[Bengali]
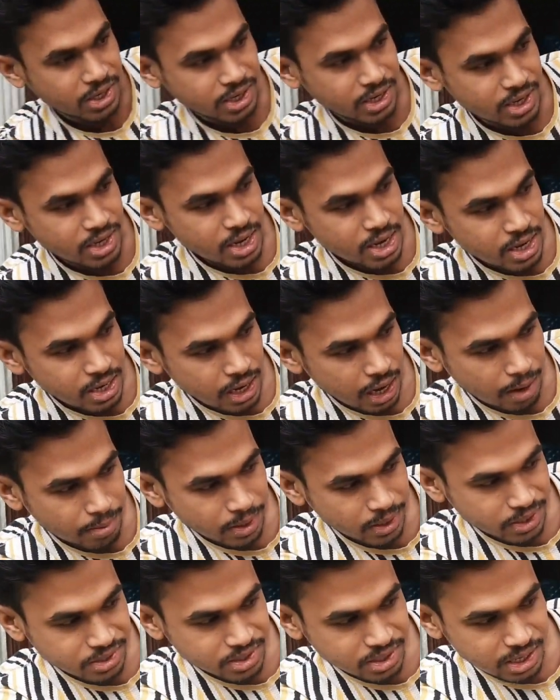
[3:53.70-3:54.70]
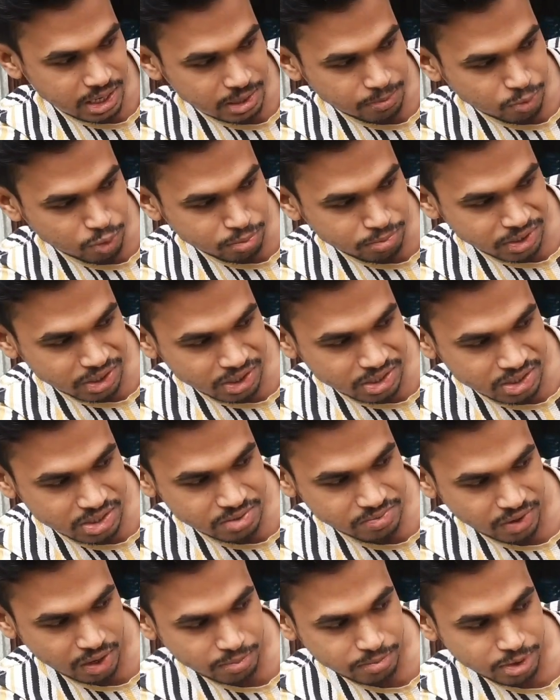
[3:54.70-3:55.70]
দেখাই আমার কাছে এই পরিমাণ ইস্ট
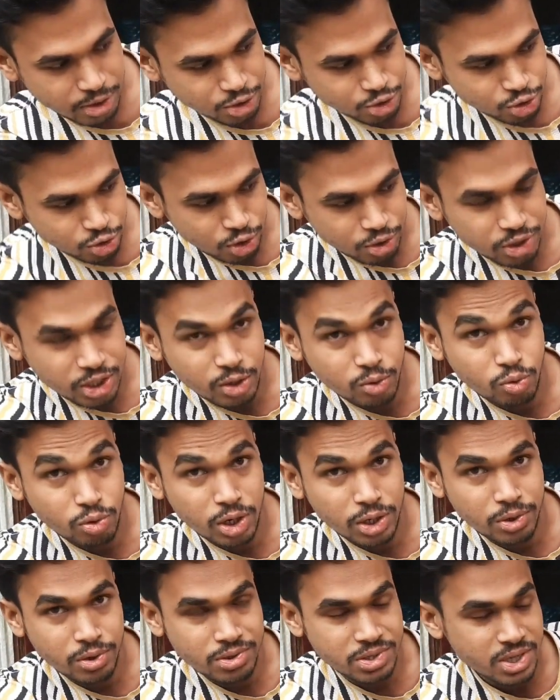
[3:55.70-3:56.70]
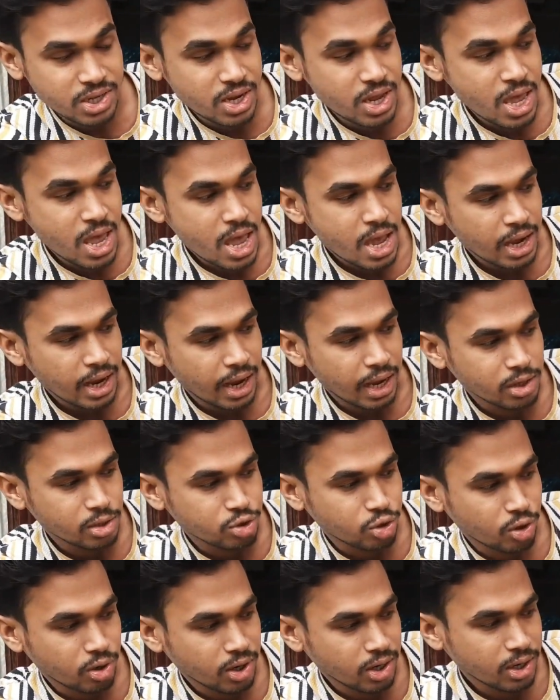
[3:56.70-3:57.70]
ফার্মেন্টেশন অর্ধেক গুলানো আছে কাল
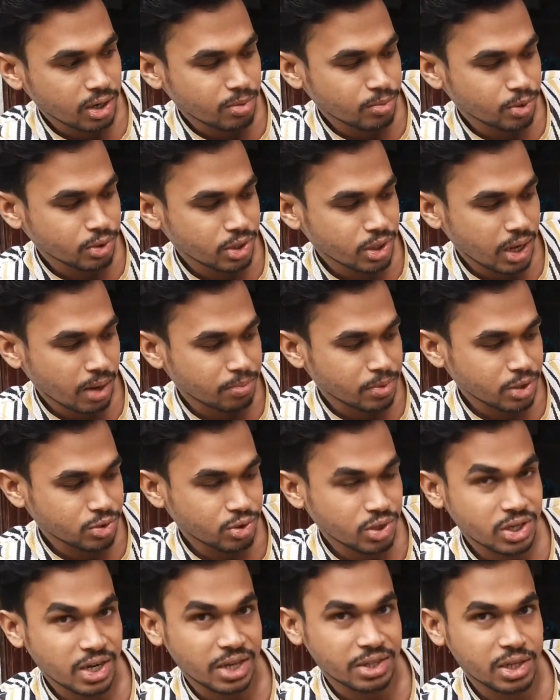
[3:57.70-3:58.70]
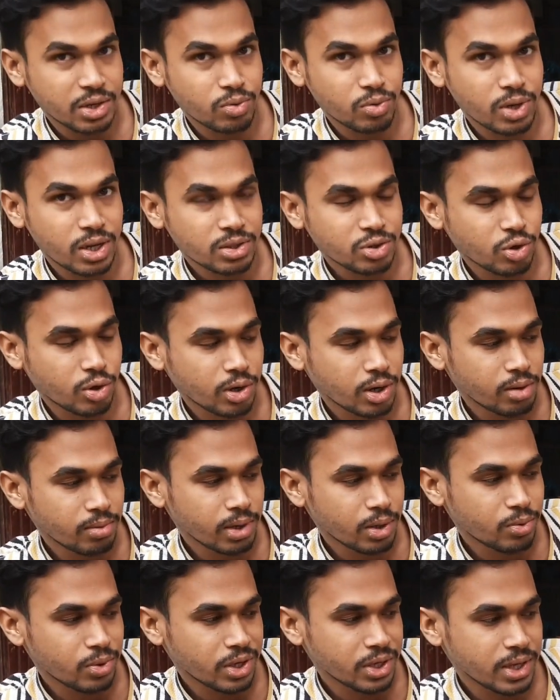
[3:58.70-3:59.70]
সকালের মধ্যে আপনার যদি রাতে গুলান
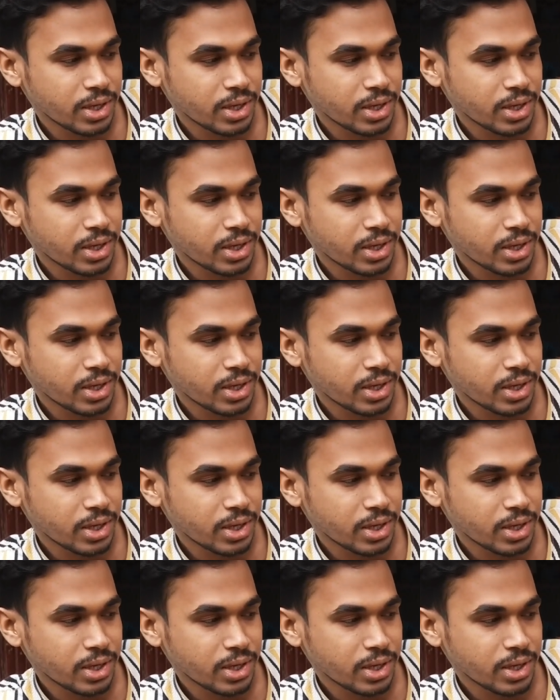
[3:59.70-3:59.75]
সকালবেলা উঠেই